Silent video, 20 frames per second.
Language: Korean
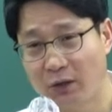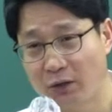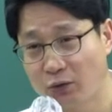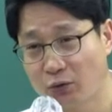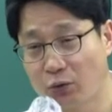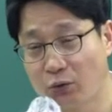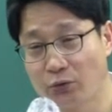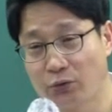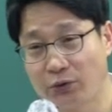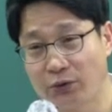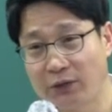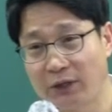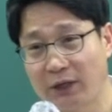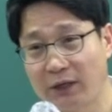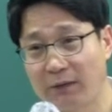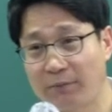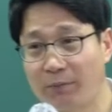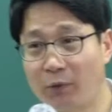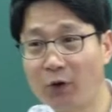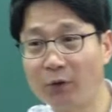
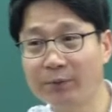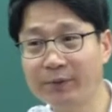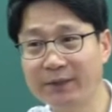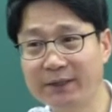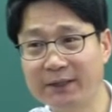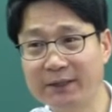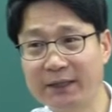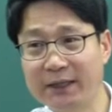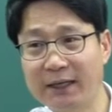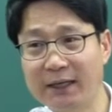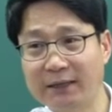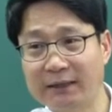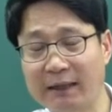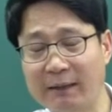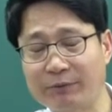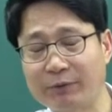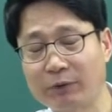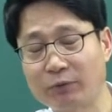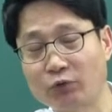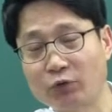소득세나 법인세
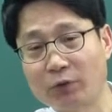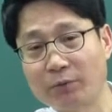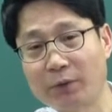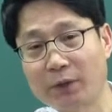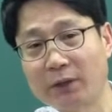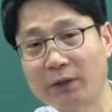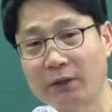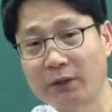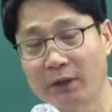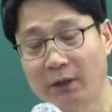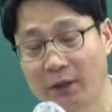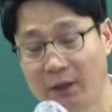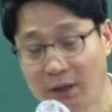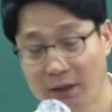납세 성립하는데